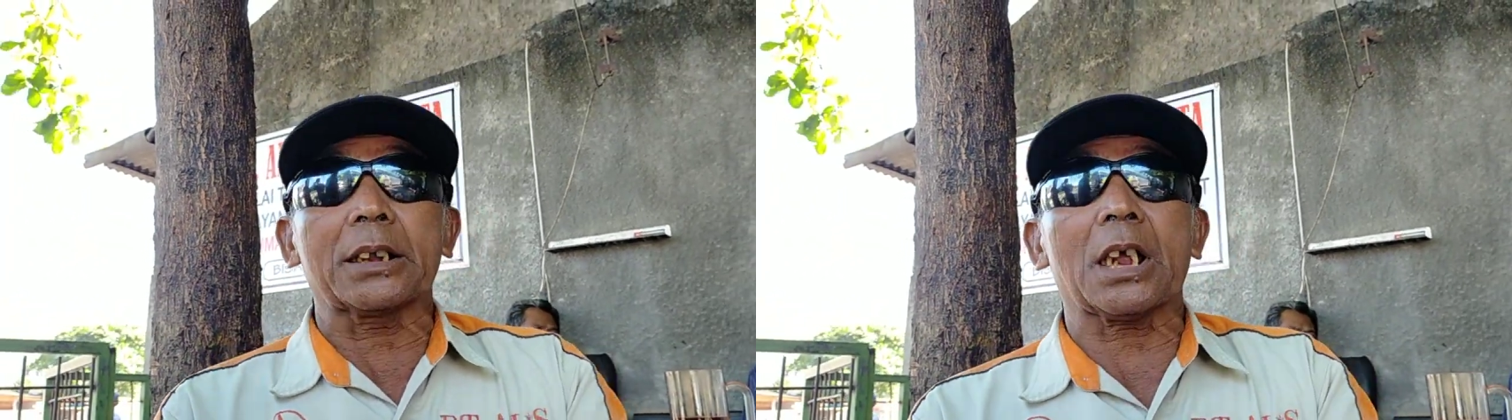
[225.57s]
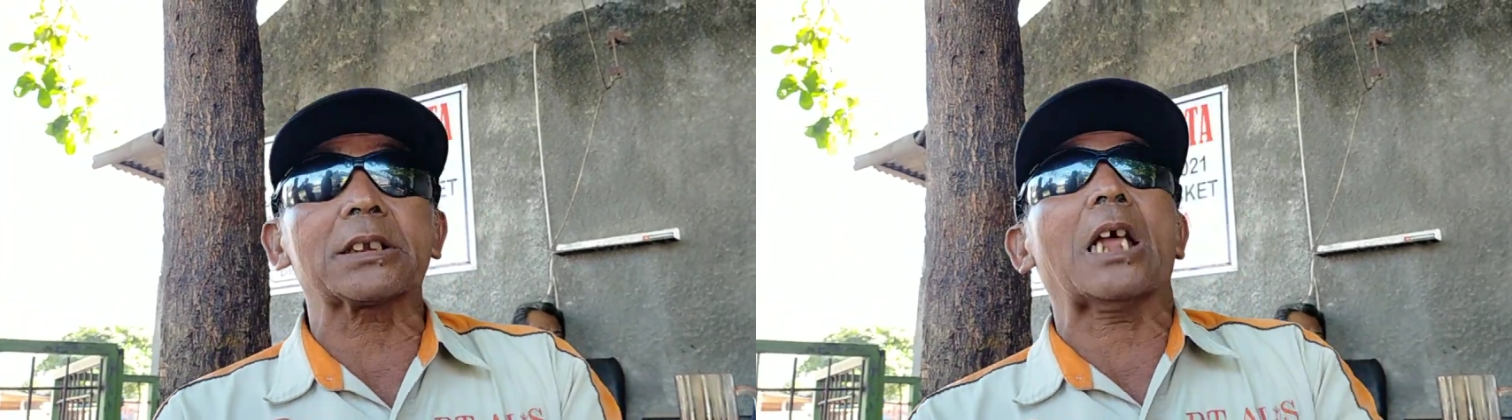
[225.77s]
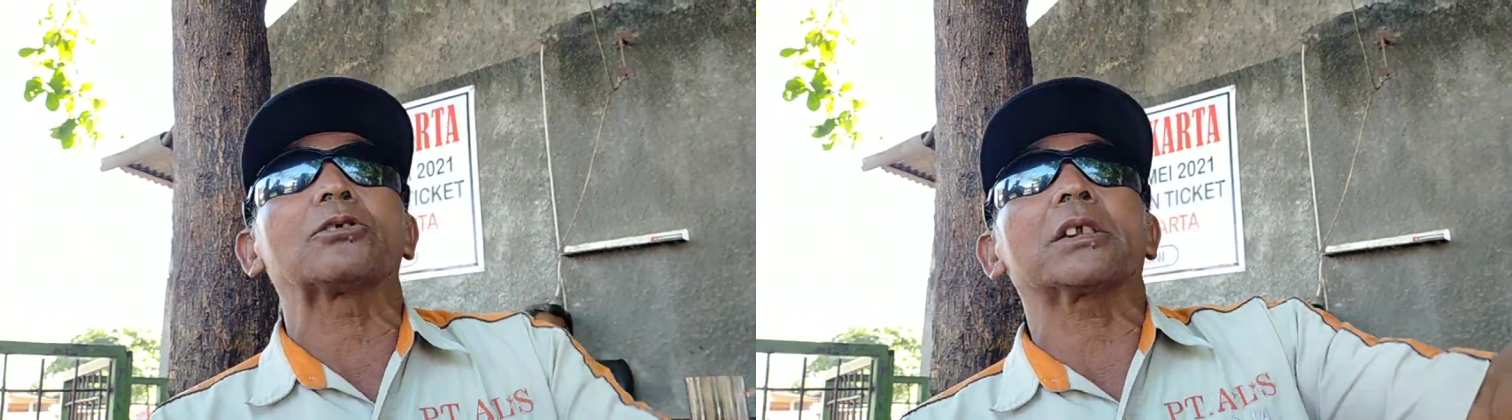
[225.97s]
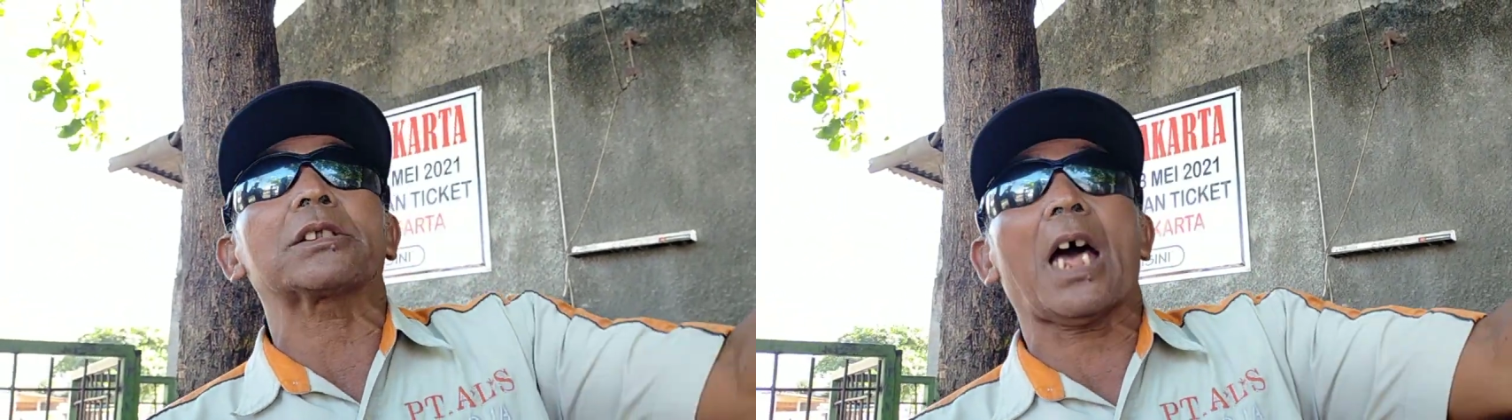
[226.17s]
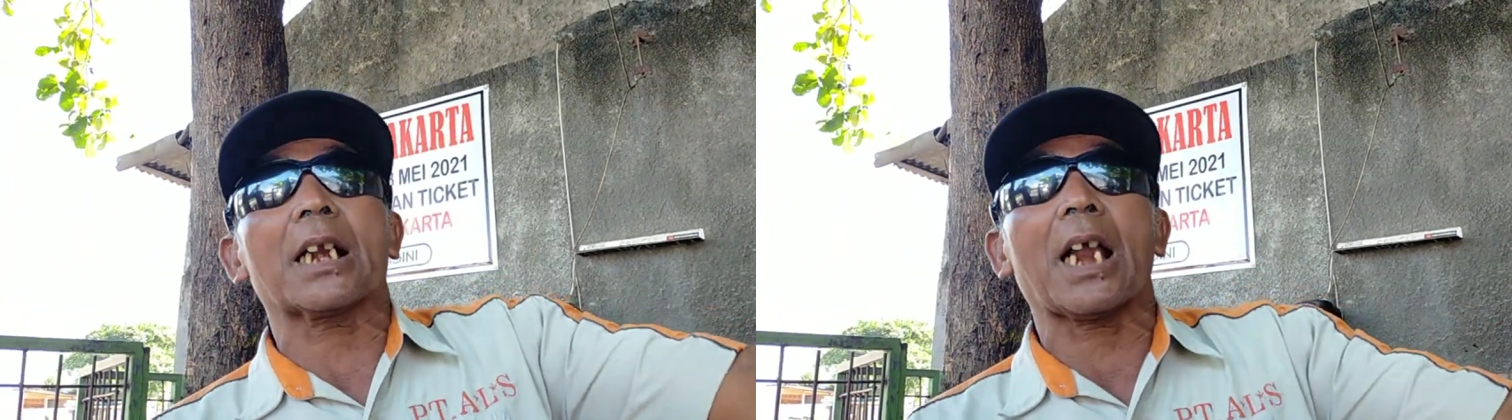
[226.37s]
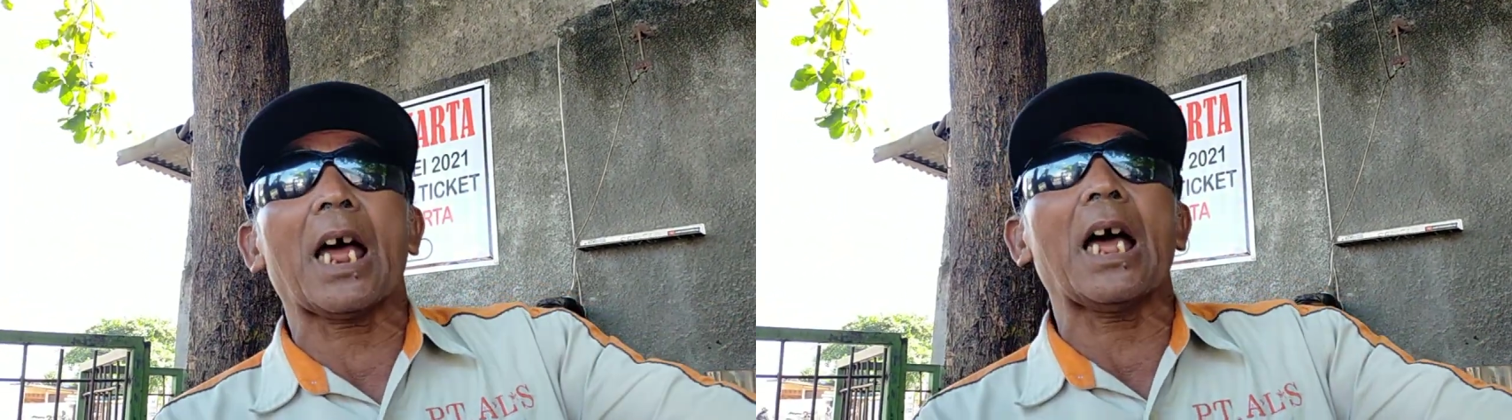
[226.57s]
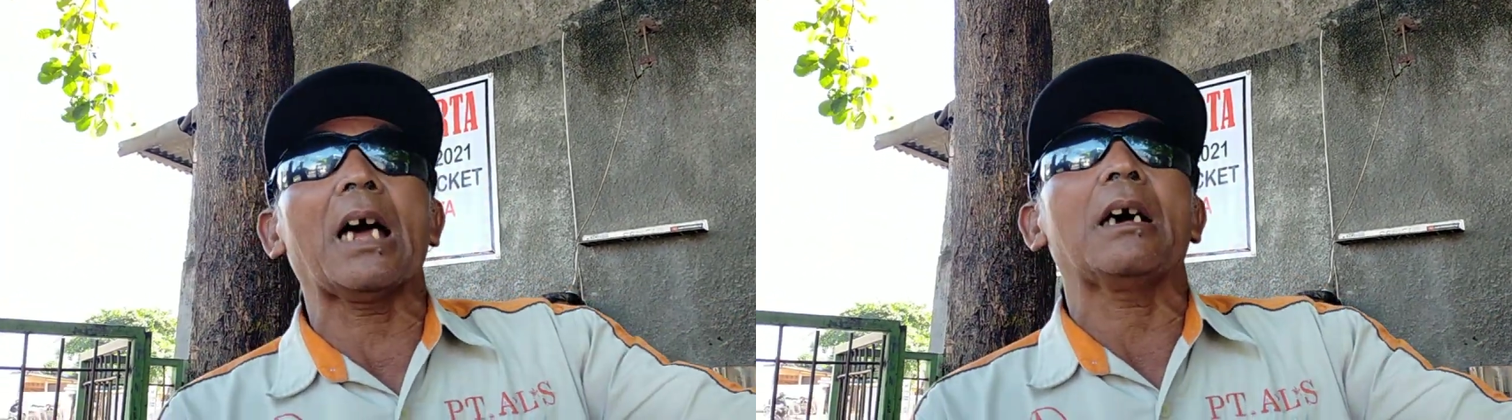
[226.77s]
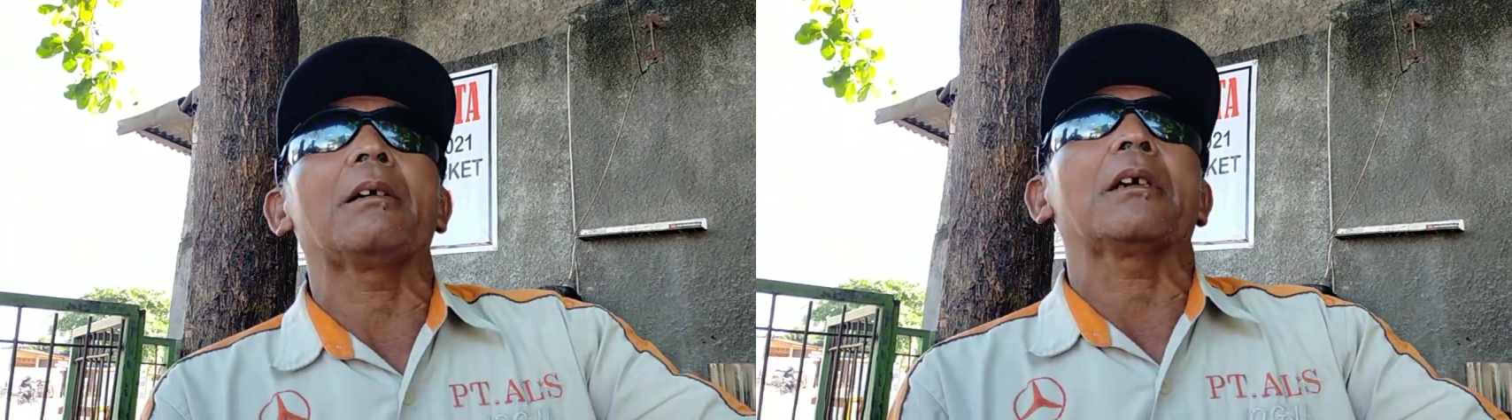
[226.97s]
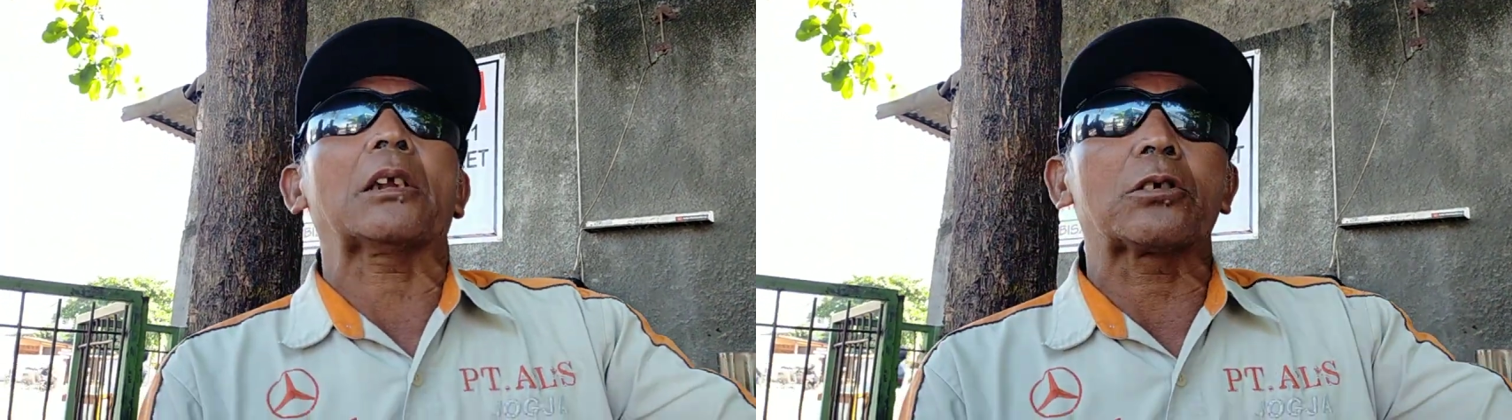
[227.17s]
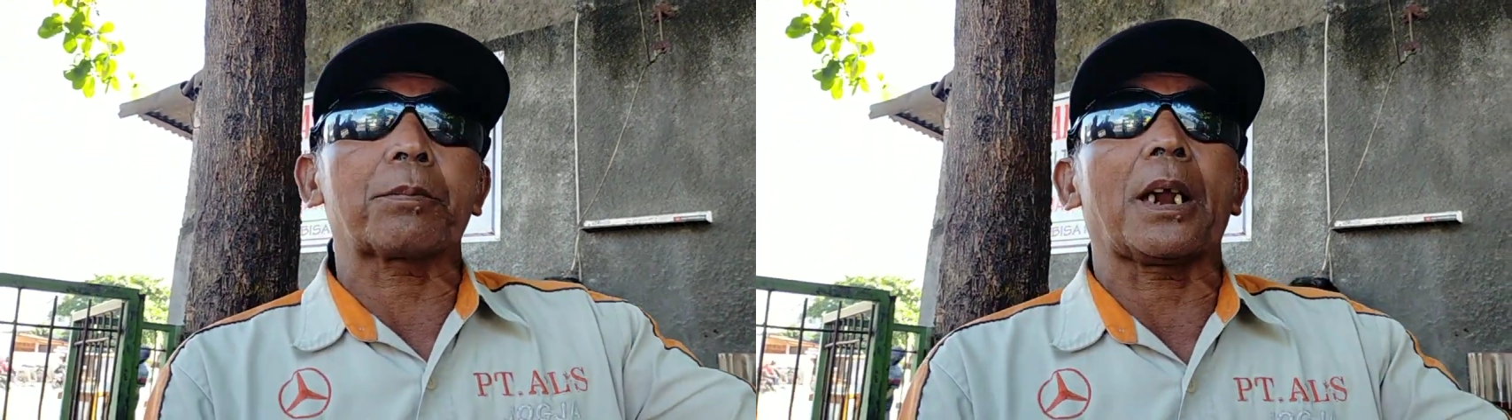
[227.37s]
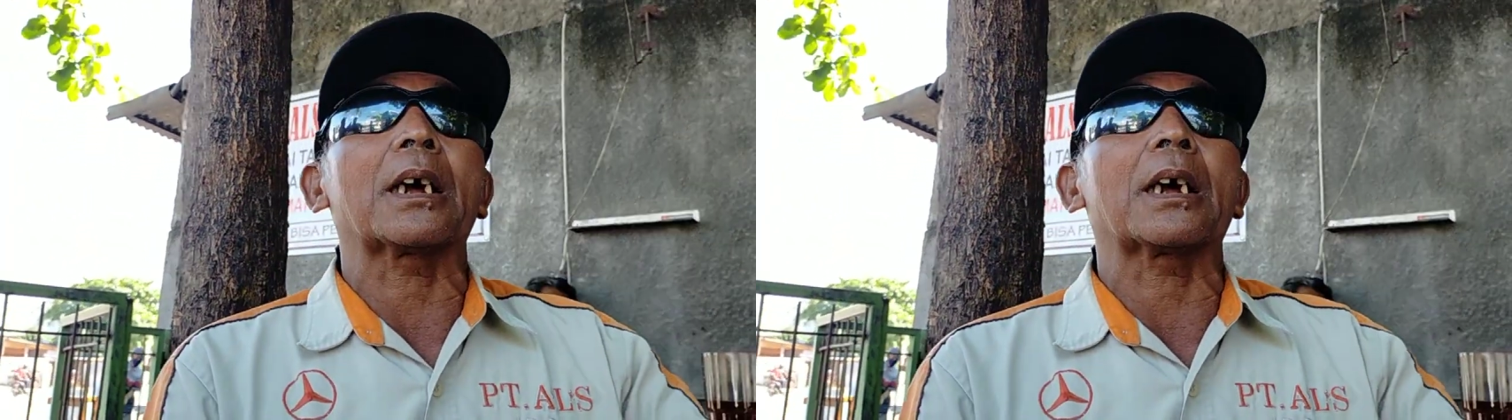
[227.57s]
atas langsung ke Tangerang tolong